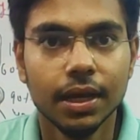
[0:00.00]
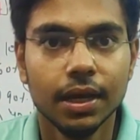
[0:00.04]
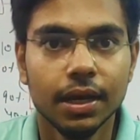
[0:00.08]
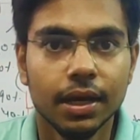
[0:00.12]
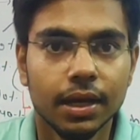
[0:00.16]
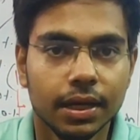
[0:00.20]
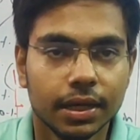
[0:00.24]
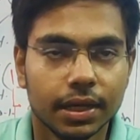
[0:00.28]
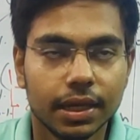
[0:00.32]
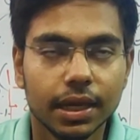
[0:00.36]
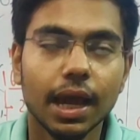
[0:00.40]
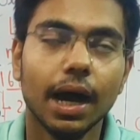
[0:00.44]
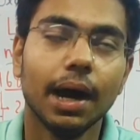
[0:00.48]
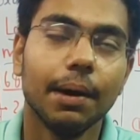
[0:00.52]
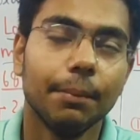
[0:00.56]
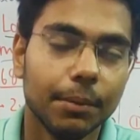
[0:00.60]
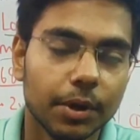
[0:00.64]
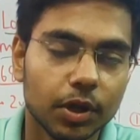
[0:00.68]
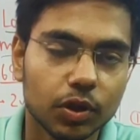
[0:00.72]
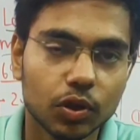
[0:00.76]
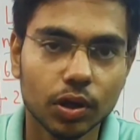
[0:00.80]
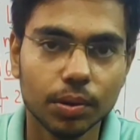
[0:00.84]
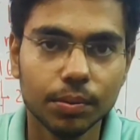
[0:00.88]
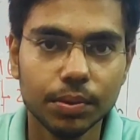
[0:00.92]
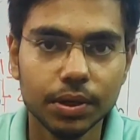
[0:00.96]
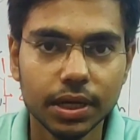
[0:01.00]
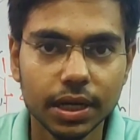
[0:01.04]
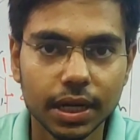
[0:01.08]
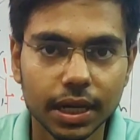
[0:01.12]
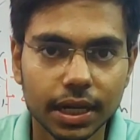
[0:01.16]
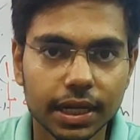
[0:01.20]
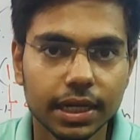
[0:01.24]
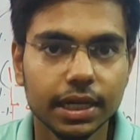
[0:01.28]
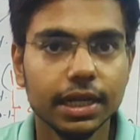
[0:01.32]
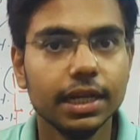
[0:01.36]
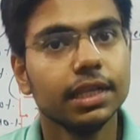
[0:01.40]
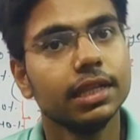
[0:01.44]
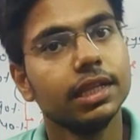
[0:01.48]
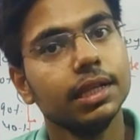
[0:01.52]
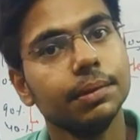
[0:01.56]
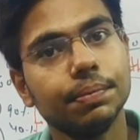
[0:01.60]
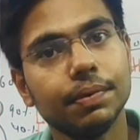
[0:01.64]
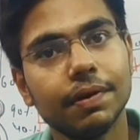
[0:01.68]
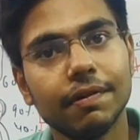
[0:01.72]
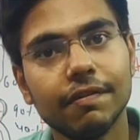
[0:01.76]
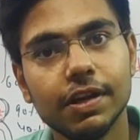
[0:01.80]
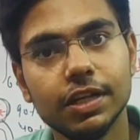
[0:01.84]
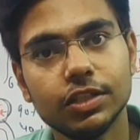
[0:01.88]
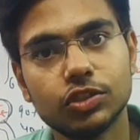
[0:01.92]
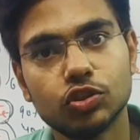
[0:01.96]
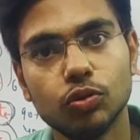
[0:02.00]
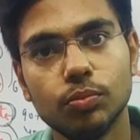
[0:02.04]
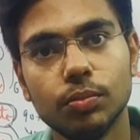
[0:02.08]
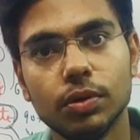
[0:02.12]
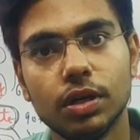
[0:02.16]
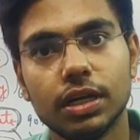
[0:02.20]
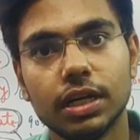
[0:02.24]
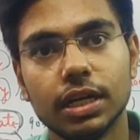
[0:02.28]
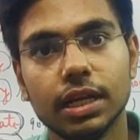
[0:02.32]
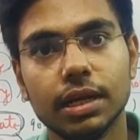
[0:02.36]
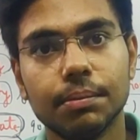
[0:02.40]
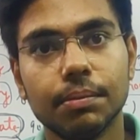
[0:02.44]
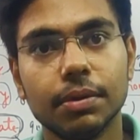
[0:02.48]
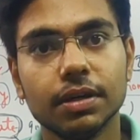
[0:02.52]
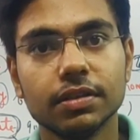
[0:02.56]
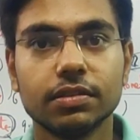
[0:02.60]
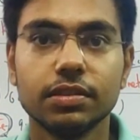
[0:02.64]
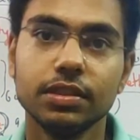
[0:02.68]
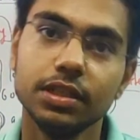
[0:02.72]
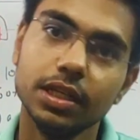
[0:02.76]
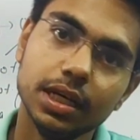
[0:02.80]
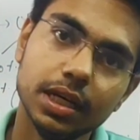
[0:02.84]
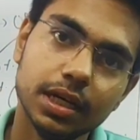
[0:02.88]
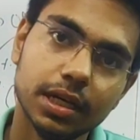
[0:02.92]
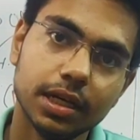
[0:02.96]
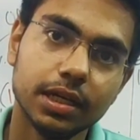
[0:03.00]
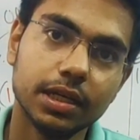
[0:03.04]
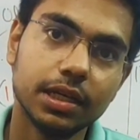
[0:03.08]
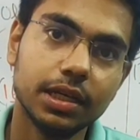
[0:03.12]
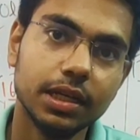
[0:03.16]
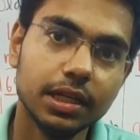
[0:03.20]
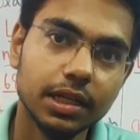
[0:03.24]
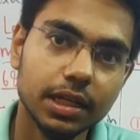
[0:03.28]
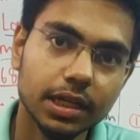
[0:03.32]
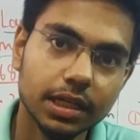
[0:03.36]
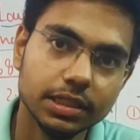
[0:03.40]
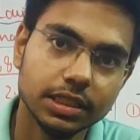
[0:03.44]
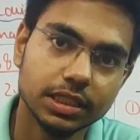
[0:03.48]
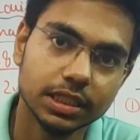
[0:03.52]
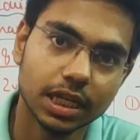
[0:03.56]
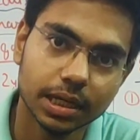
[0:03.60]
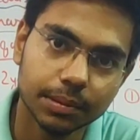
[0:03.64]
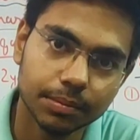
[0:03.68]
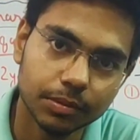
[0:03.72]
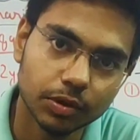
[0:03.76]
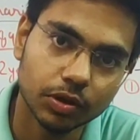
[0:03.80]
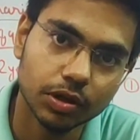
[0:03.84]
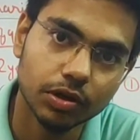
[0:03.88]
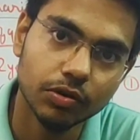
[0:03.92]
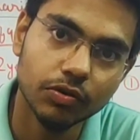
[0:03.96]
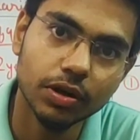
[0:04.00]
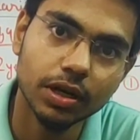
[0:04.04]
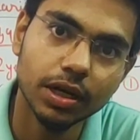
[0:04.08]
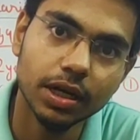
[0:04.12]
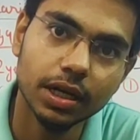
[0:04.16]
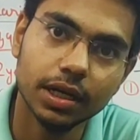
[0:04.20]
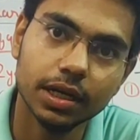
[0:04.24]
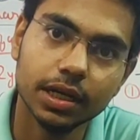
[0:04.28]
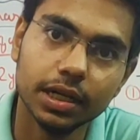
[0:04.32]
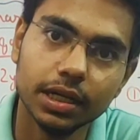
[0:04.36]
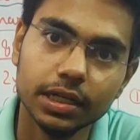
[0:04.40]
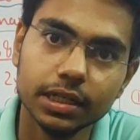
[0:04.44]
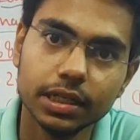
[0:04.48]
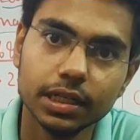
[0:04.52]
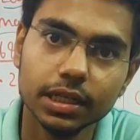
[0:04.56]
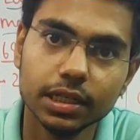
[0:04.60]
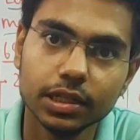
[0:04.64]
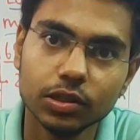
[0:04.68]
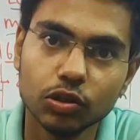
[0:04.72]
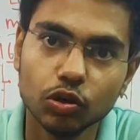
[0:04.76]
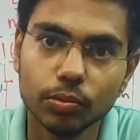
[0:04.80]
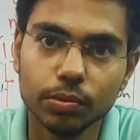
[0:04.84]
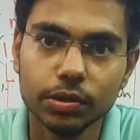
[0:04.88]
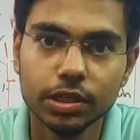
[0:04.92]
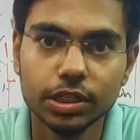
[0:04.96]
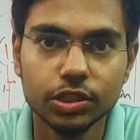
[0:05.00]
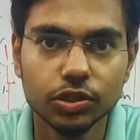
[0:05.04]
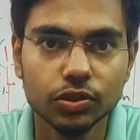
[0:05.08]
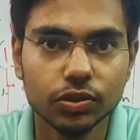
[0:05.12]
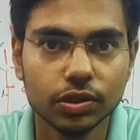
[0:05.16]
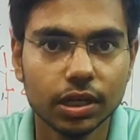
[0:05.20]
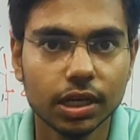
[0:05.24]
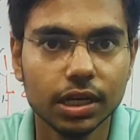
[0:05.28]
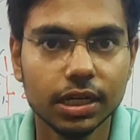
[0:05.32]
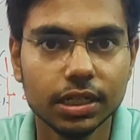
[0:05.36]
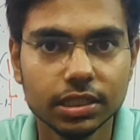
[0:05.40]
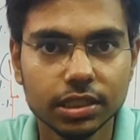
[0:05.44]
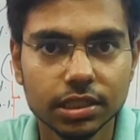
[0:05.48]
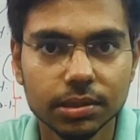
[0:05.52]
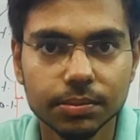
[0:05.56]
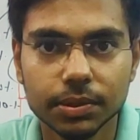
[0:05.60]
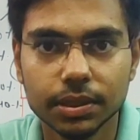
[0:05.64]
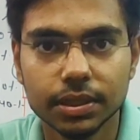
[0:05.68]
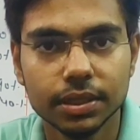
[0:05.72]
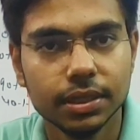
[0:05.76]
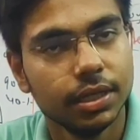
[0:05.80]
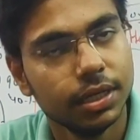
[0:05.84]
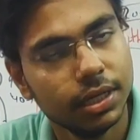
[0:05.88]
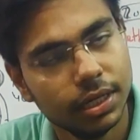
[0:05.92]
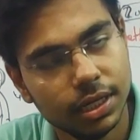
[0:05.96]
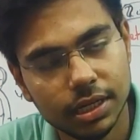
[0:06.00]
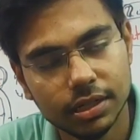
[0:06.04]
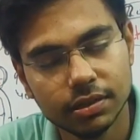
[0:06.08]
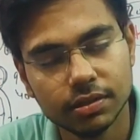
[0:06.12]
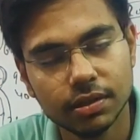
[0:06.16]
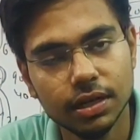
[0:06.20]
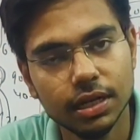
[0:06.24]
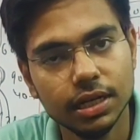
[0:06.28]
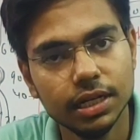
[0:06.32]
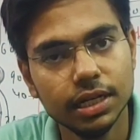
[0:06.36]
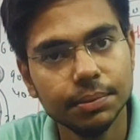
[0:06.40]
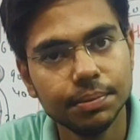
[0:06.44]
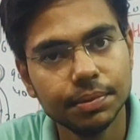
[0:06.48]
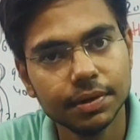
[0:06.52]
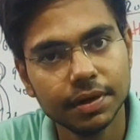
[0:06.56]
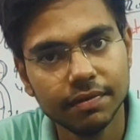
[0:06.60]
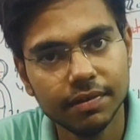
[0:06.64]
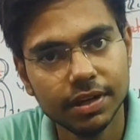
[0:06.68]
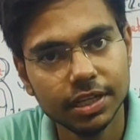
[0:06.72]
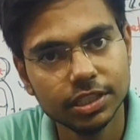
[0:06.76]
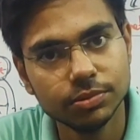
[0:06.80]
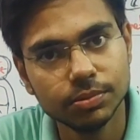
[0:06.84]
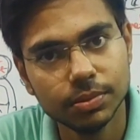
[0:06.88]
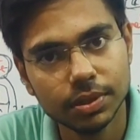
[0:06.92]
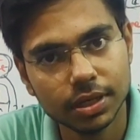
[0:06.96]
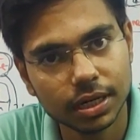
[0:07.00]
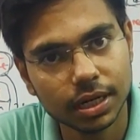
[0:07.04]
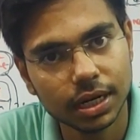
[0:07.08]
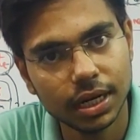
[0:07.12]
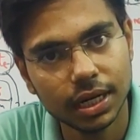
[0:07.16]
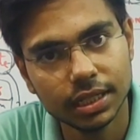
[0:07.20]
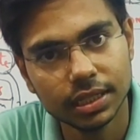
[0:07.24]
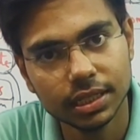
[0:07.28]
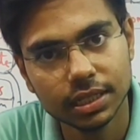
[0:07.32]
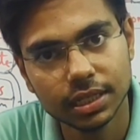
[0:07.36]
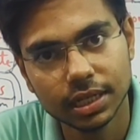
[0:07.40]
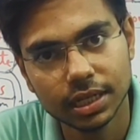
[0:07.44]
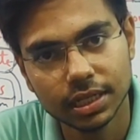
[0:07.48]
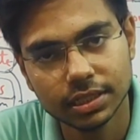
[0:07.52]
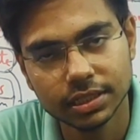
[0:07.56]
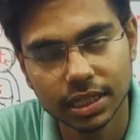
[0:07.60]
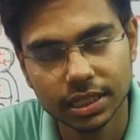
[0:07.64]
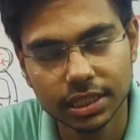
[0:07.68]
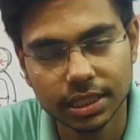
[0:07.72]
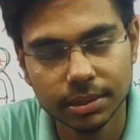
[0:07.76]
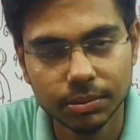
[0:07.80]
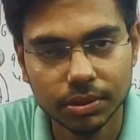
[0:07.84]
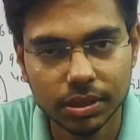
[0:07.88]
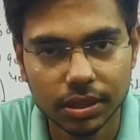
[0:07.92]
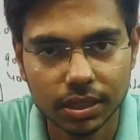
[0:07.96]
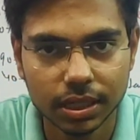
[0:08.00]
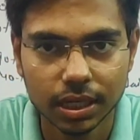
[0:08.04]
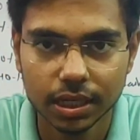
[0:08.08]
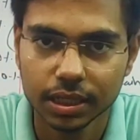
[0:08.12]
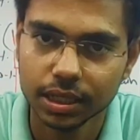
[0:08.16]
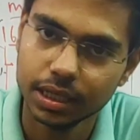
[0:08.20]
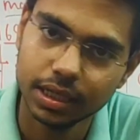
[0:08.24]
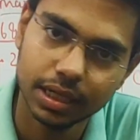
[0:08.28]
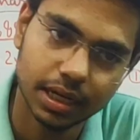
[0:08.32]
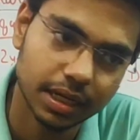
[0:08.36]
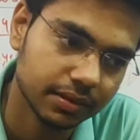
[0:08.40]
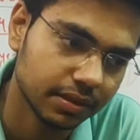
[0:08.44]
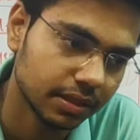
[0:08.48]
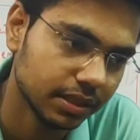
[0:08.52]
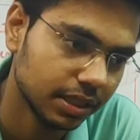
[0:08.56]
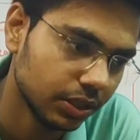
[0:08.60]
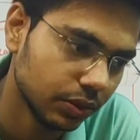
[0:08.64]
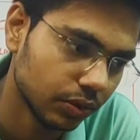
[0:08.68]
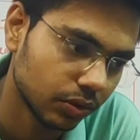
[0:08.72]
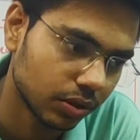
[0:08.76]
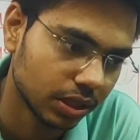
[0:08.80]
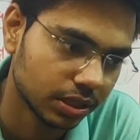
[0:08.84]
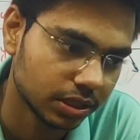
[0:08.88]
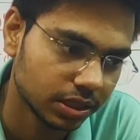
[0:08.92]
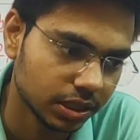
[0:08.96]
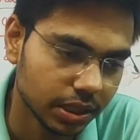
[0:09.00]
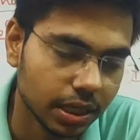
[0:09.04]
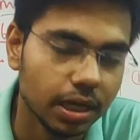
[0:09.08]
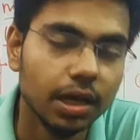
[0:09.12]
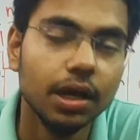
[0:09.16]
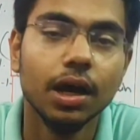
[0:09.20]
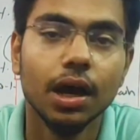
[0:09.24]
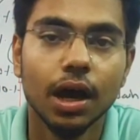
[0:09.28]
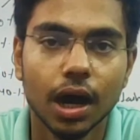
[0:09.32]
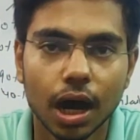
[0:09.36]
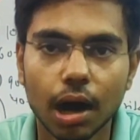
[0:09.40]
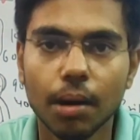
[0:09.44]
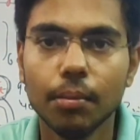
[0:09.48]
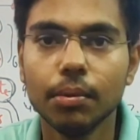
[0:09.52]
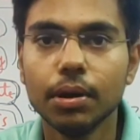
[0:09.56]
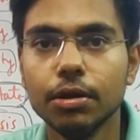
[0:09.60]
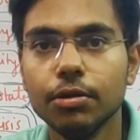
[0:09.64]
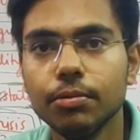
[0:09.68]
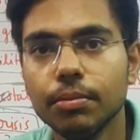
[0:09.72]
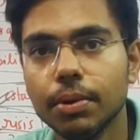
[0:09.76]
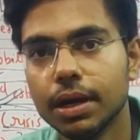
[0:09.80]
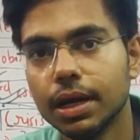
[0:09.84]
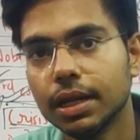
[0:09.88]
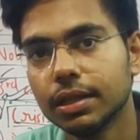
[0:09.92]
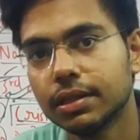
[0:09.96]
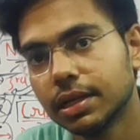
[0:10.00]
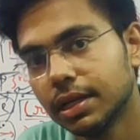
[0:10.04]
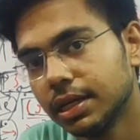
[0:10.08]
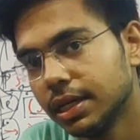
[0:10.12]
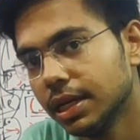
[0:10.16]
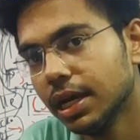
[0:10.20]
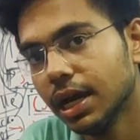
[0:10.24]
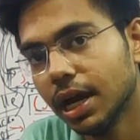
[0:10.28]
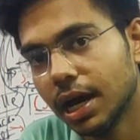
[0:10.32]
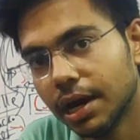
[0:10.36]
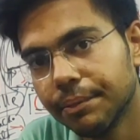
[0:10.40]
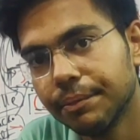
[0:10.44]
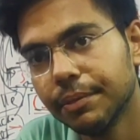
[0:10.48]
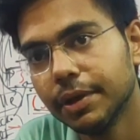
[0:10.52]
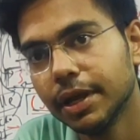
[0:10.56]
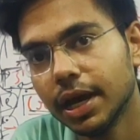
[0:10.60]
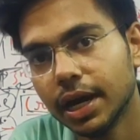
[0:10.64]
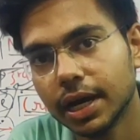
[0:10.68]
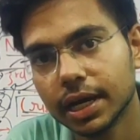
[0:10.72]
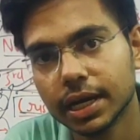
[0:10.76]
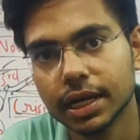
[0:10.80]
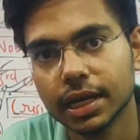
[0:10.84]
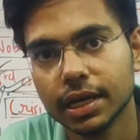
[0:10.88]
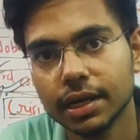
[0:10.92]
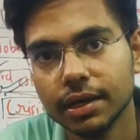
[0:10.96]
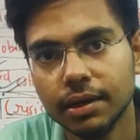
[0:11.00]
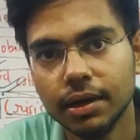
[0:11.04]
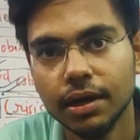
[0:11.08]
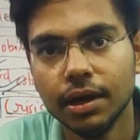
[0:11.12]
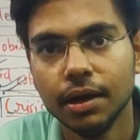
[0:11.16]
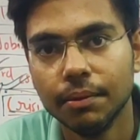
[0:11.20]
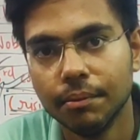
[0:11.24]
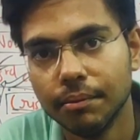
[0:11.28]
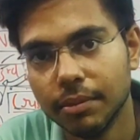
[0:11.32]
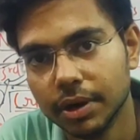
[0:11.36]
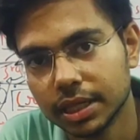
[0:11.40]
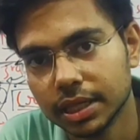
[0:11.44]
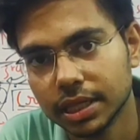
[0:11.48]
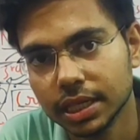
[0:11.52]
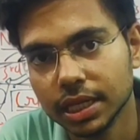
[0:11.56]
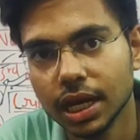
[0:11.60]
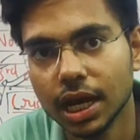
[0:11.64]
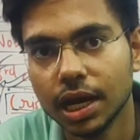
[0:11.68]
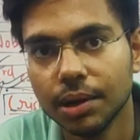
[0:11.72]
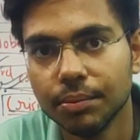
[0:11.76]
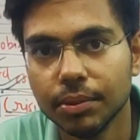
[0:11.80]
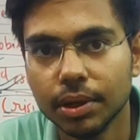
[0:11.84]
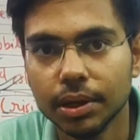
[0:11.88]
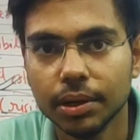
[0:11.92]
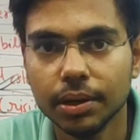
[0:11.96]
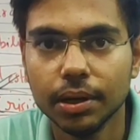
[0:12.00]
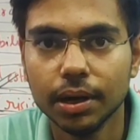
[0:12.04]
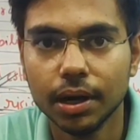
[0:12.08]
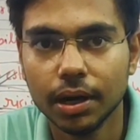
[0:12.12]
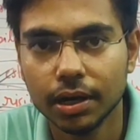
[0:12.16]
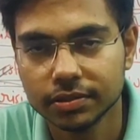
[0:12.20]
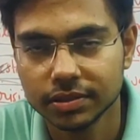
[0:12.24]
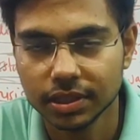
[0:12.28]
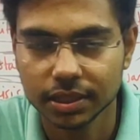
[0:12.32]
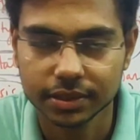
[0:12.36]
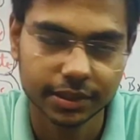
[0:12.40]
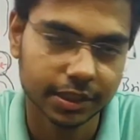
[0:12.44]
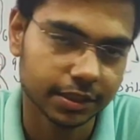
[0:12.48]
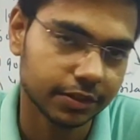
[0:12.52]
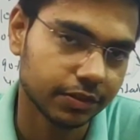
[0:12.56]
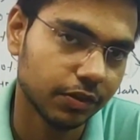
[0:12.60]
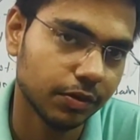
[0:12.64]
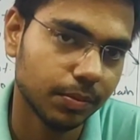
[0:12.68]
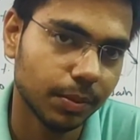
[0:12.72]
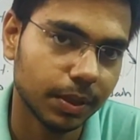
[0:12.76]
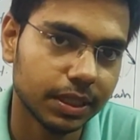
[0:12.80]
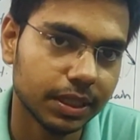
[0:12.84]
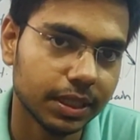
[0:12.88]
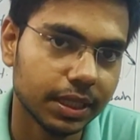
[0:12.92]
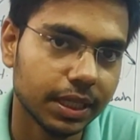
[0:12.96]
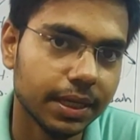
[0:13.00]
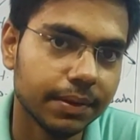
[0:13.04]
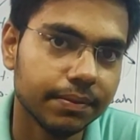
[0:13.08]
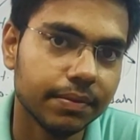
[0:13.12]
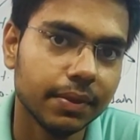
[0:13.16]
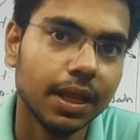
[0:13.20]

कि हम भी तो अमीर है इन्हें इतनी प्रिवलेज भी मिल रही है बस ये कि ये जन्म हुए हुए हैं इनका नोबिलिटी और क्लर्जी में इसलिए इन्हें प्रिवलेज मिल रहा है इतना आज़ादी मिल रही है नहीं ऐसा नहीं होना चाहिए हमने भी मेहनत करी है हम भी आगे के बंदे हम भी सक्सेसफुल बंदे हैं